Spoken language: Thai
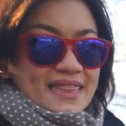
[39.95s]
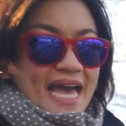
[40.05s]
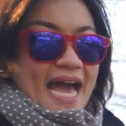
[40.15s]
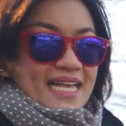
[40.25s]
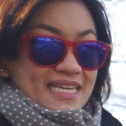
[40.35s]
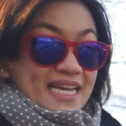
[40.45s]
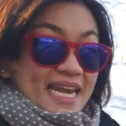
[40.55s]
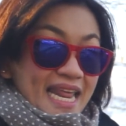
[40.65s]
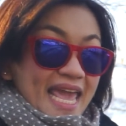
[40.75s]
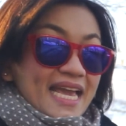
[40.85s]
ต่างจาก
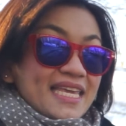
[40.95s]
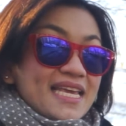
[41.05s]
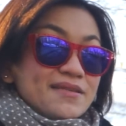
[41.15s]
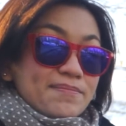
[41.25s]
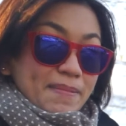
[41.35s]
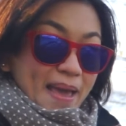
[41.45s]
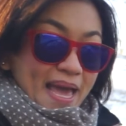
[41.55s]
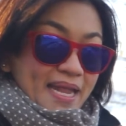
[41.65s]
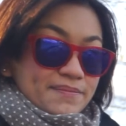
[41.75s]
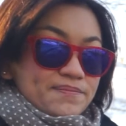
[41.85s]
เลขยี่สิบแปด